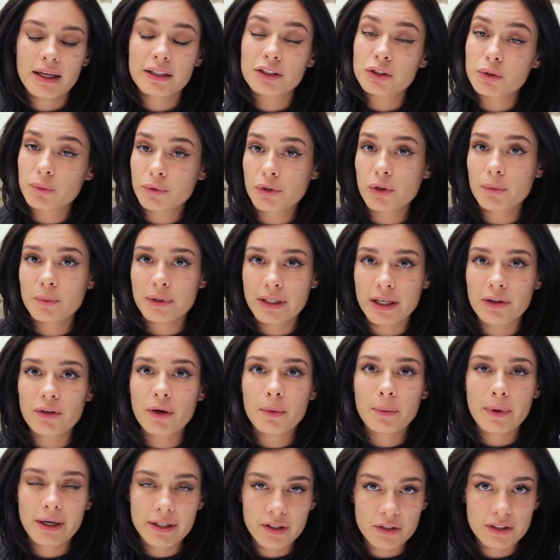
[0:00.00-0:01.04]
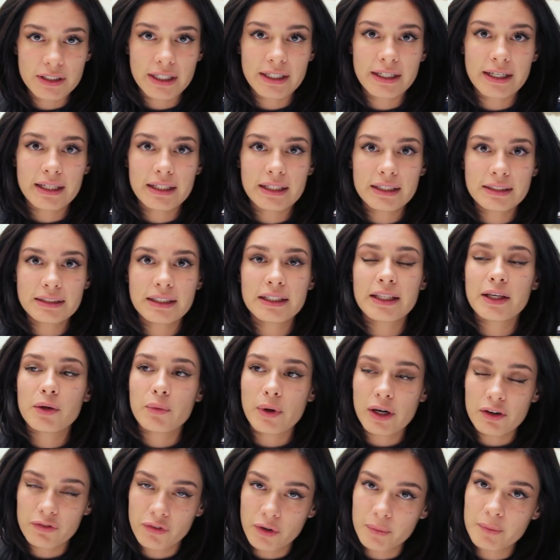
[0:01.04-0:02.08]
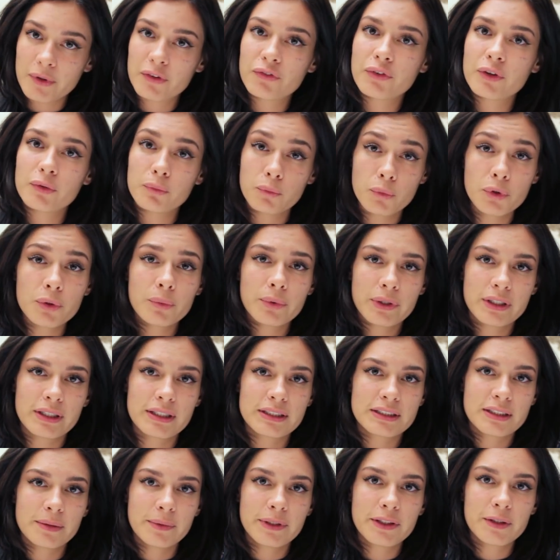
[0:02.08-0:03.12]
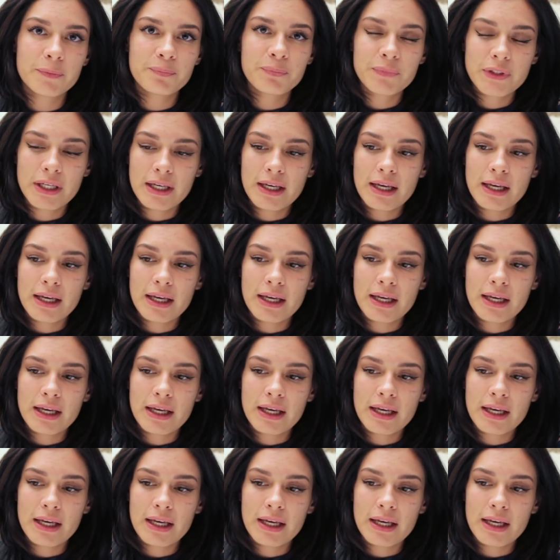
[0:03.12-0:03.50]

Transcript: estuvo nominado a varios Arieles y de igual forma fue muy bien recibido.